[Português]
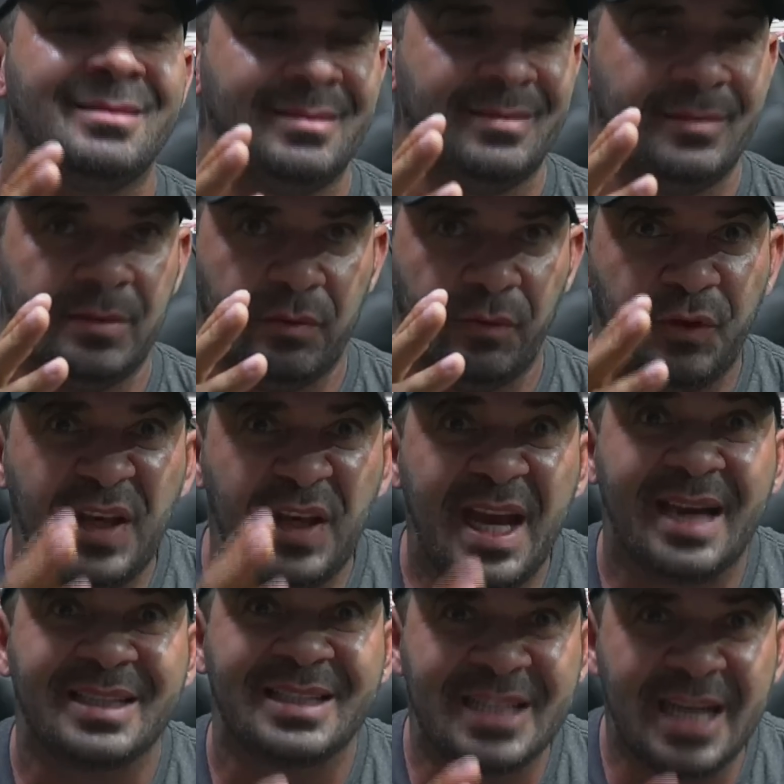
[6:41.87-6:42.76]

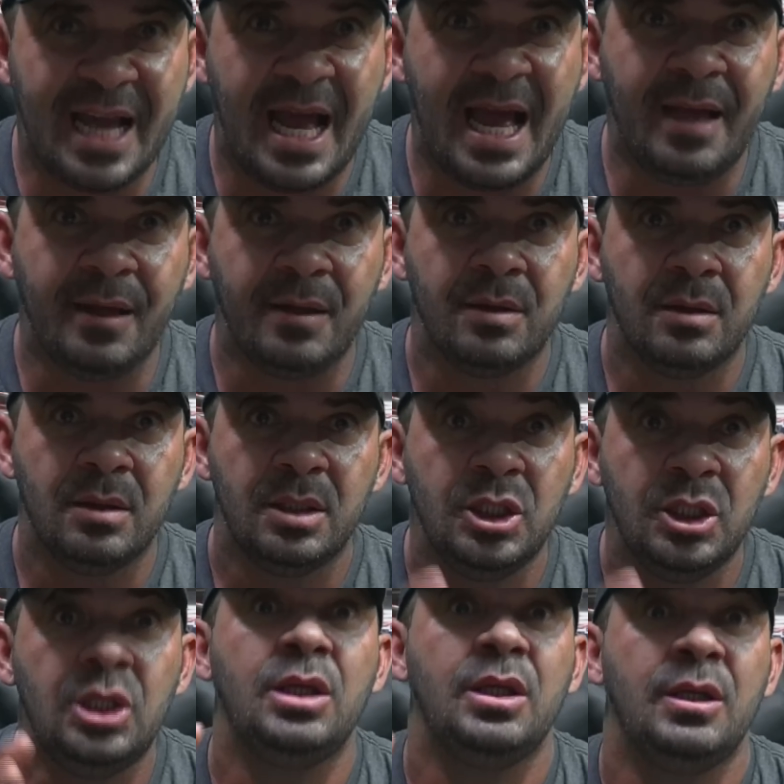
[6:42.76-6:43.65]
viajar
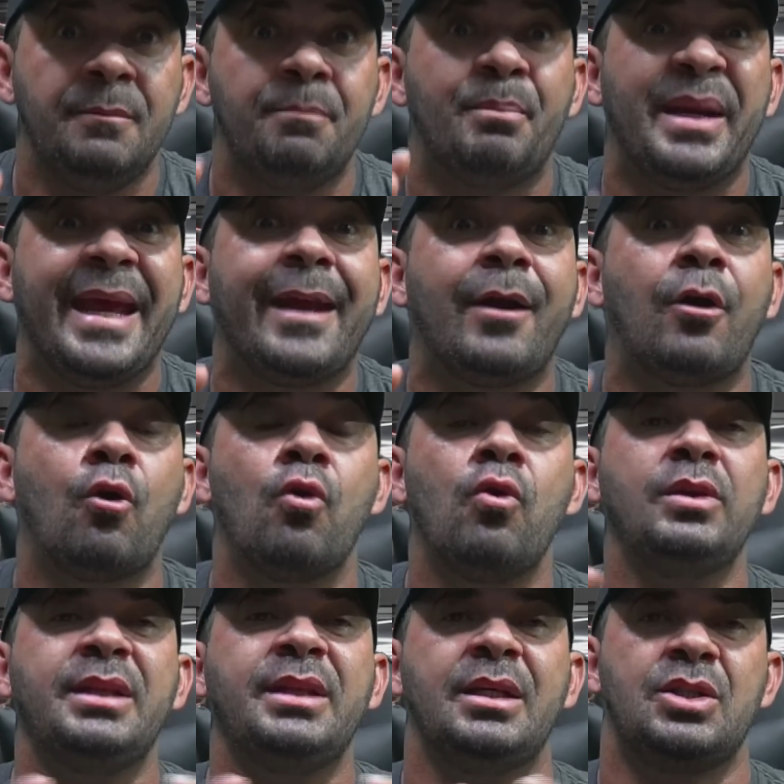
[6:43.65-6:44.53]
em, em
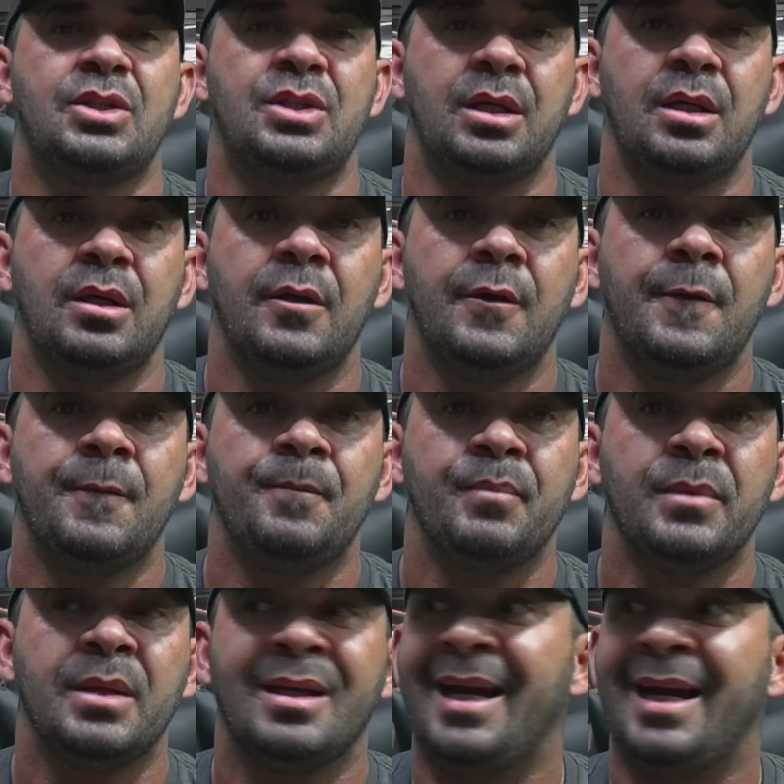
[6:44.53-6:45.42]
pré-contest,
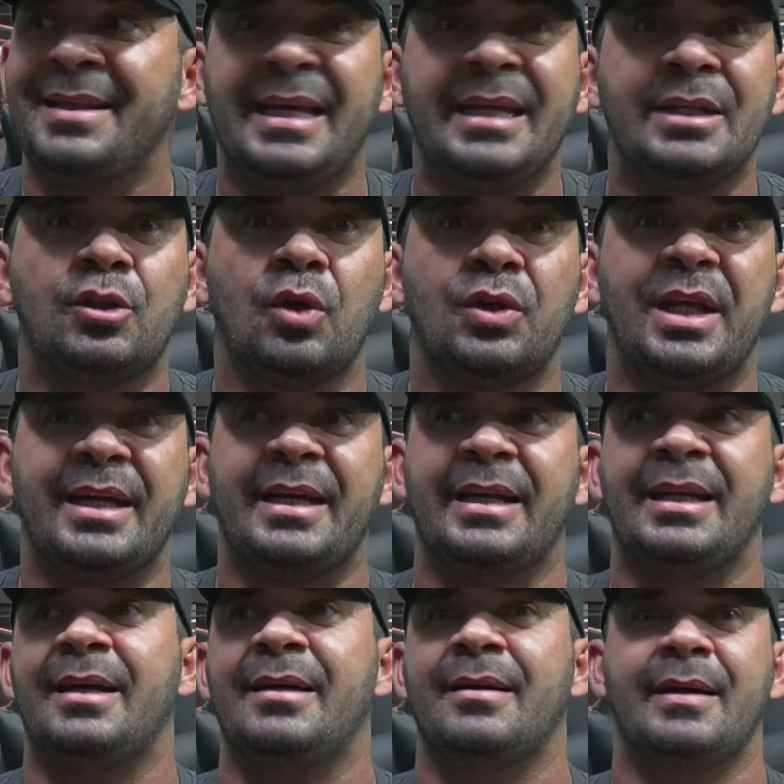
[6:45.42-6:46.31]
cadê toda
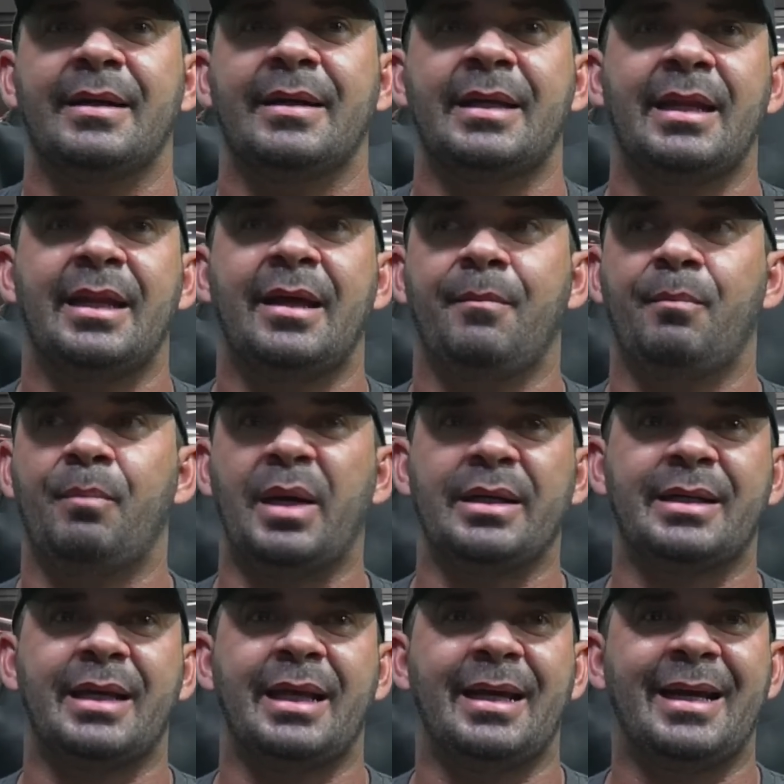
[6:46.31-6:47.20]
aquela, aquela,
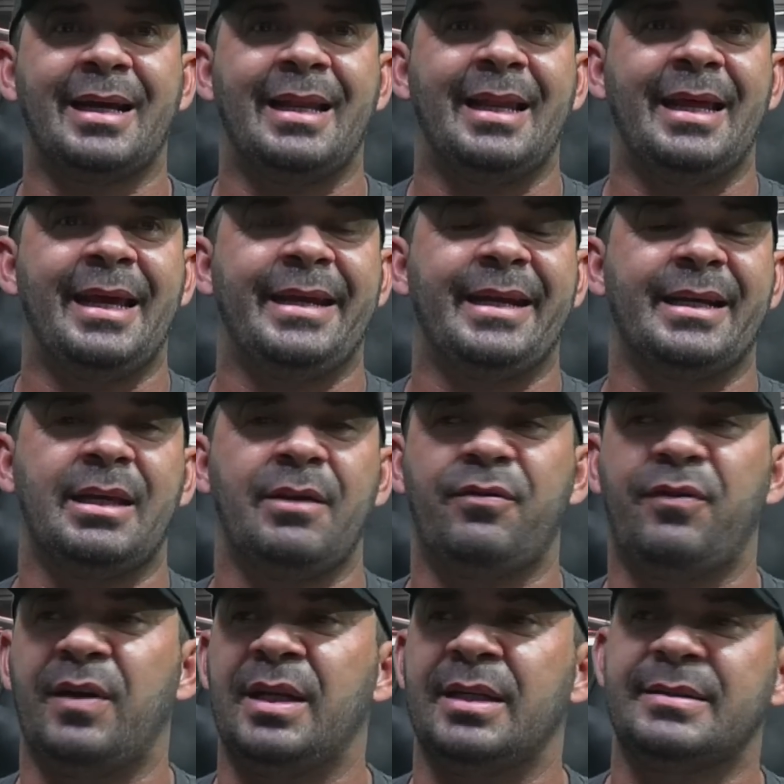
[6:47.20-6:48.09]
aquela galera que fala
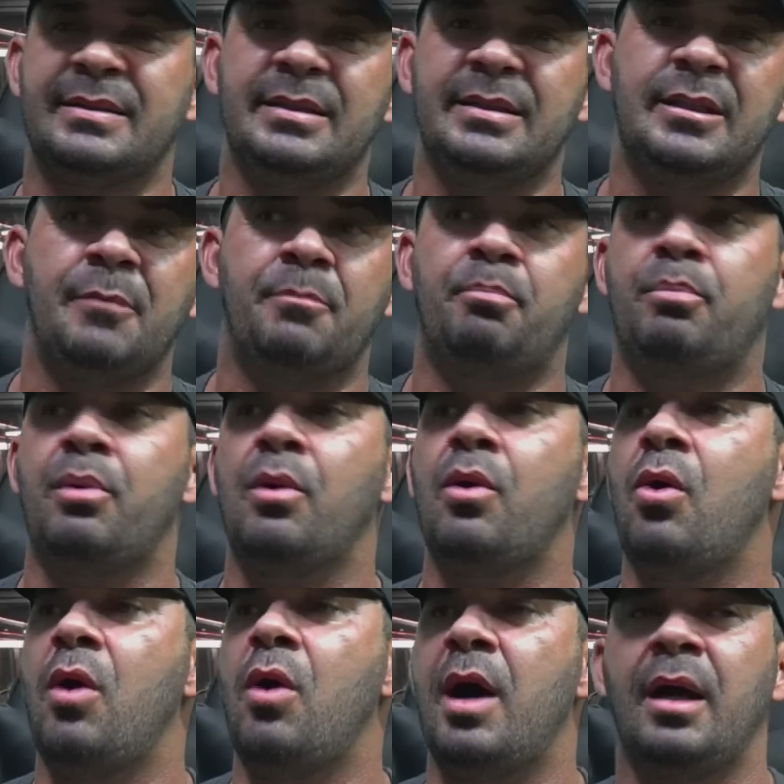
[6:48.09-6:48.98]
assim que,
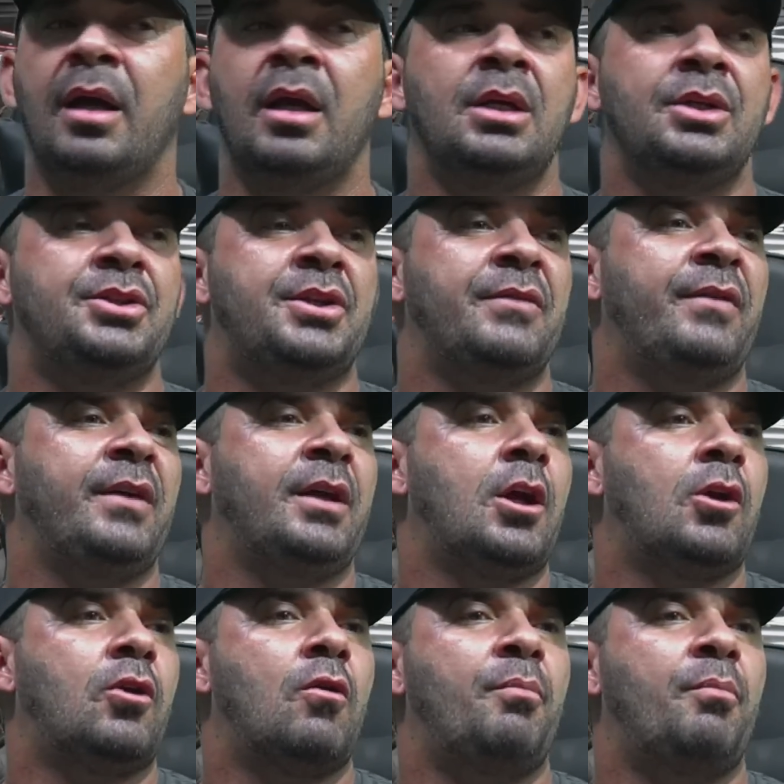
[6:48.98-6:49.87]
porra, tive que
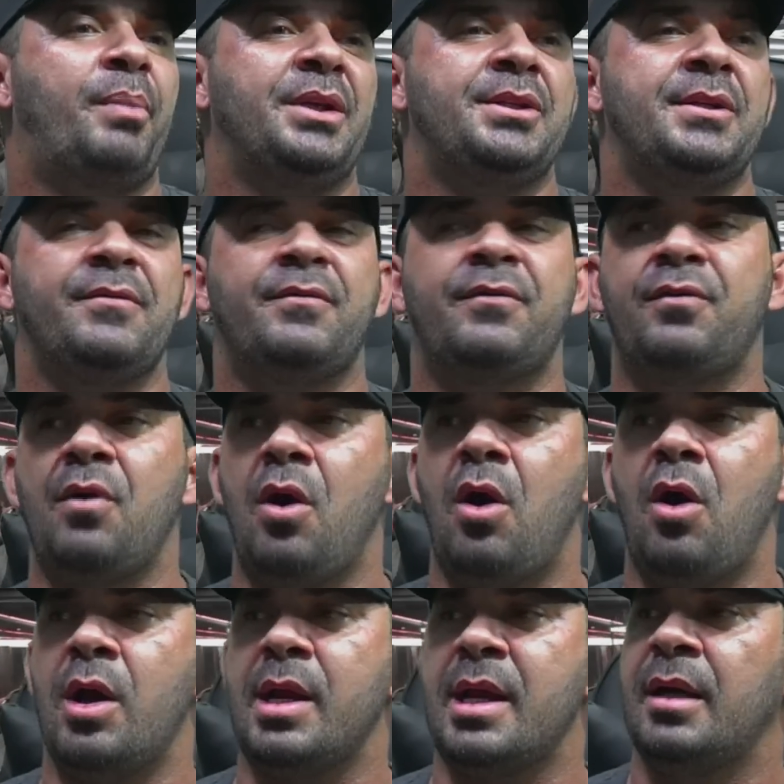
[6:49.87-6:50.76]
competir
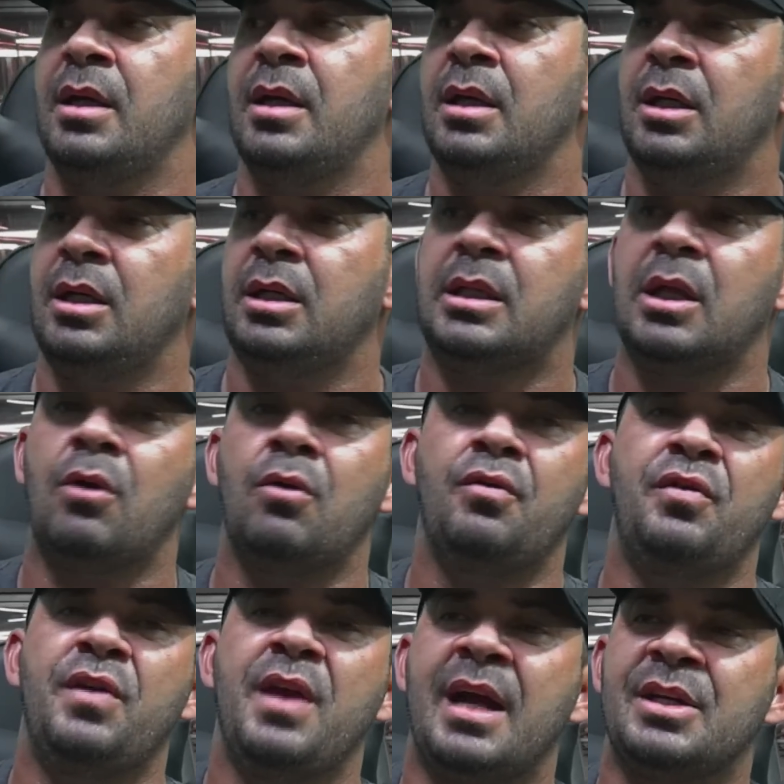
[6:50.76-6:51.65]
fora, então
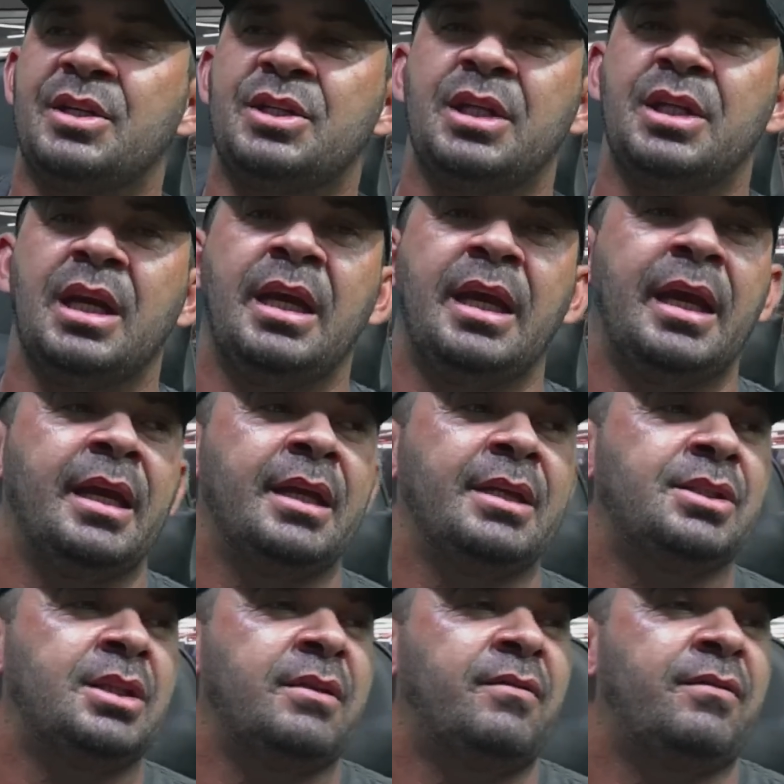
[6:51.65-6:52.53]
viajei,
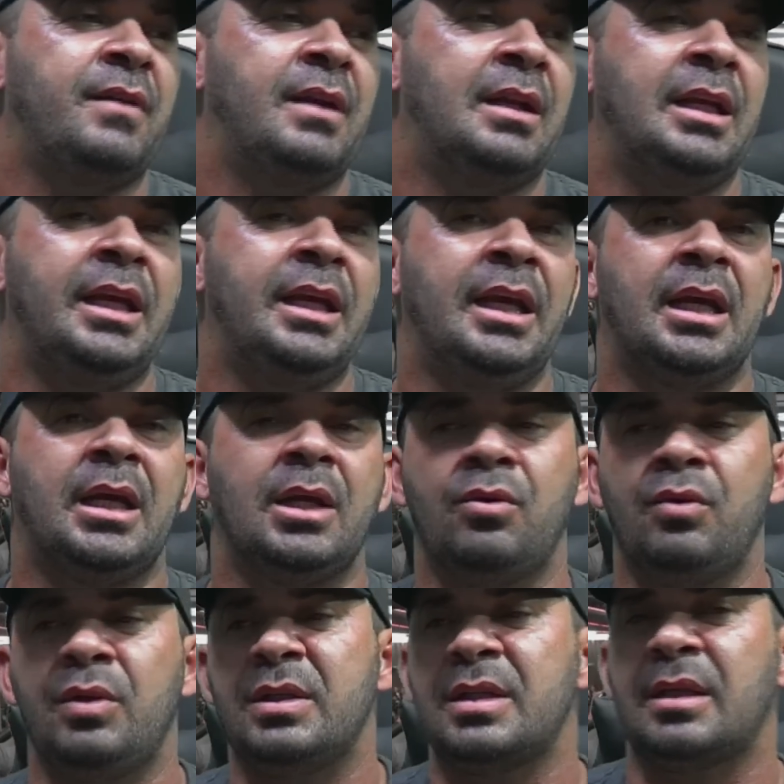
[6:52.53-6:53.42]
retive líquido,
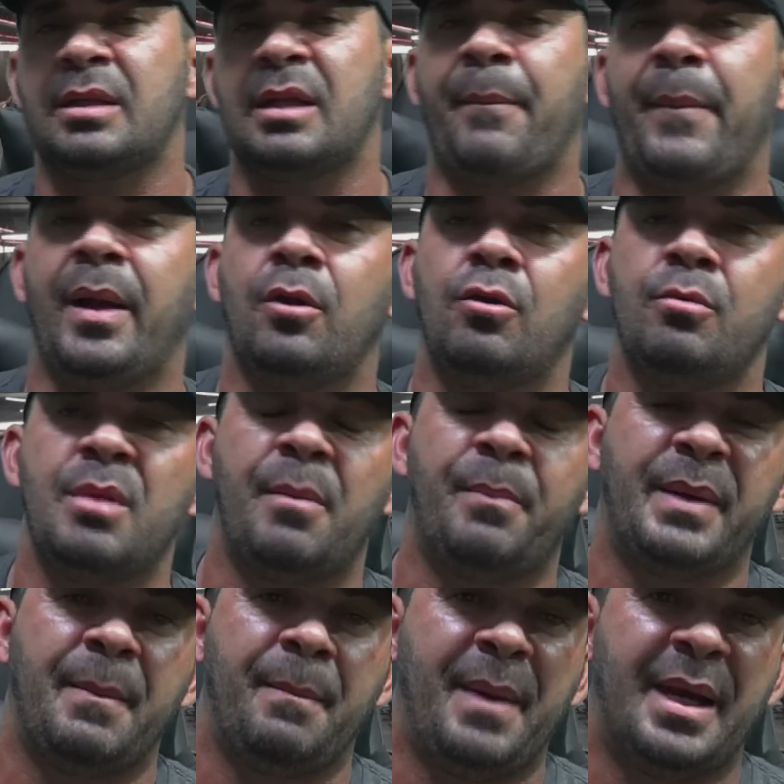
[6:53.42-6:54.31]
isso atrapalhou minha
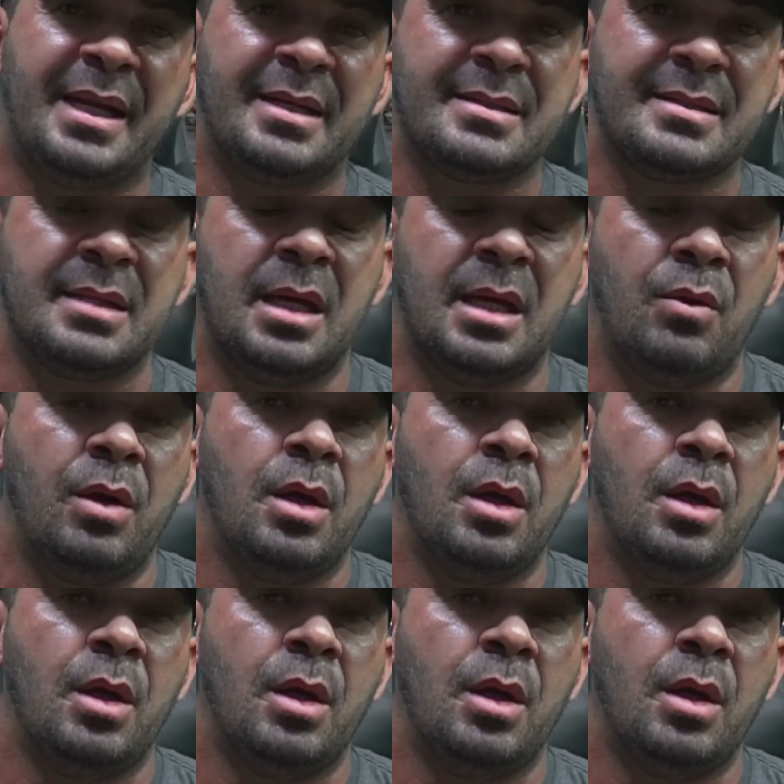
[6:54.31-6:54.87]
preparação.